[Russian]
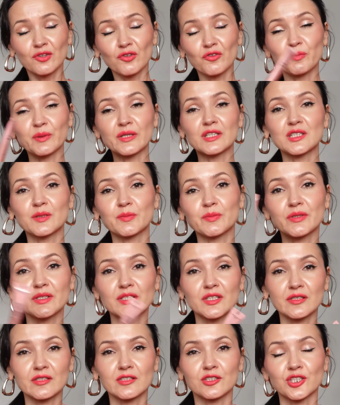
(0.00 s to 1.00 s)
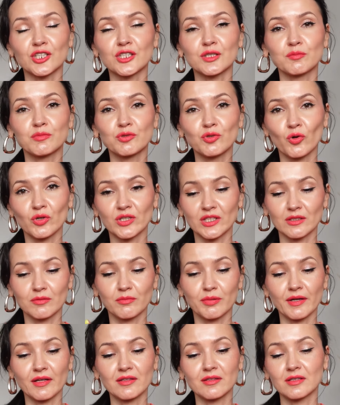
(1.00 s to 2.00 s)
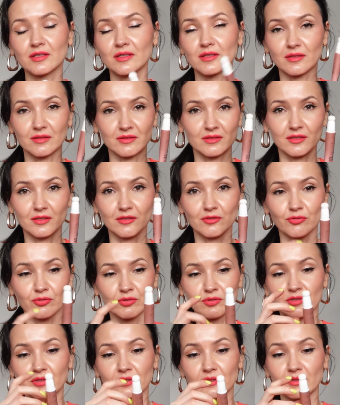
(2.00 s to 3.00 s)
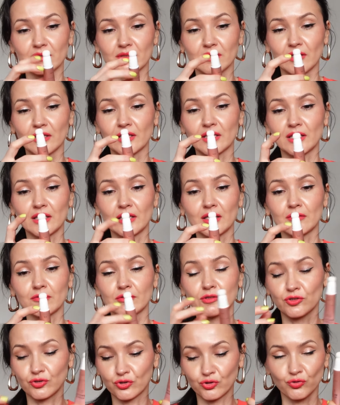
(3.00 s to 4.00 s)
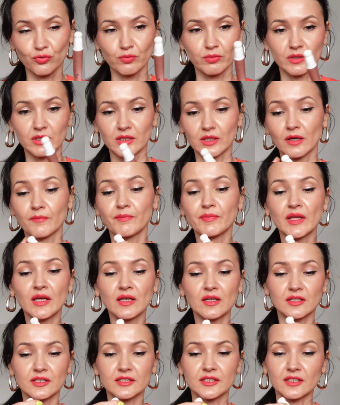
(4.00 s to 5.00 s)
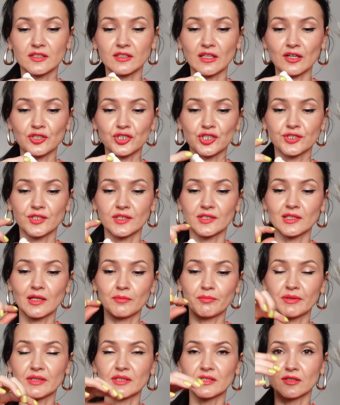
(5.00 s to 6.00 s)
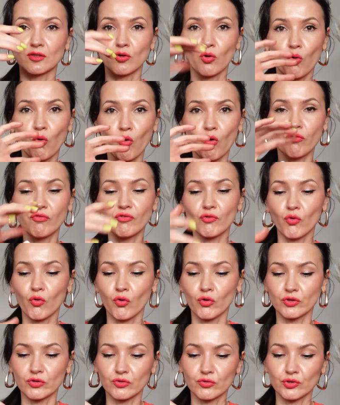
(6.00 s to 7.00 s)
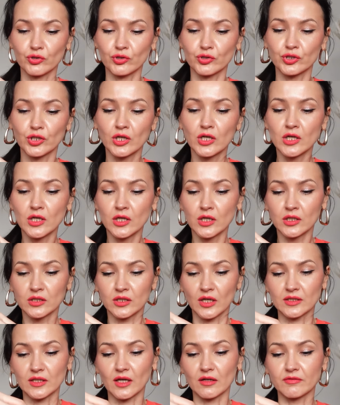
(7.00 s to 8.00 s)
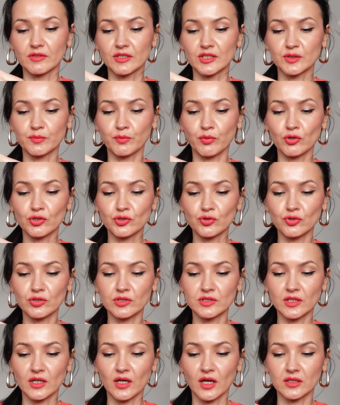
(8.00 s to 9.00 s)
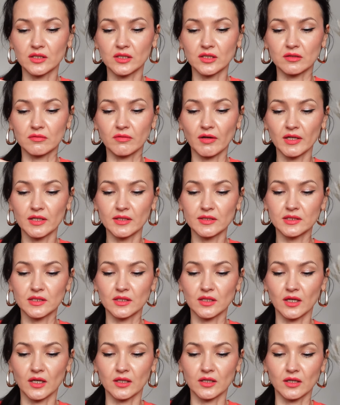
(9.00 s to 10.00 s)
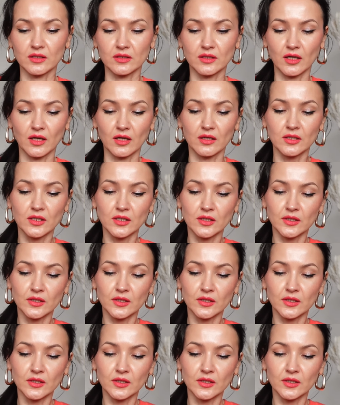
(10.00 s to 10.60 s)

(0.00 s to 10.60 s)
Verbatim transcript: Но, ну, в принципе, сейчас многие бренды делают такие вот тюбики, где также здесь написано off-on, то есть, когда вы используете, открываете, а когда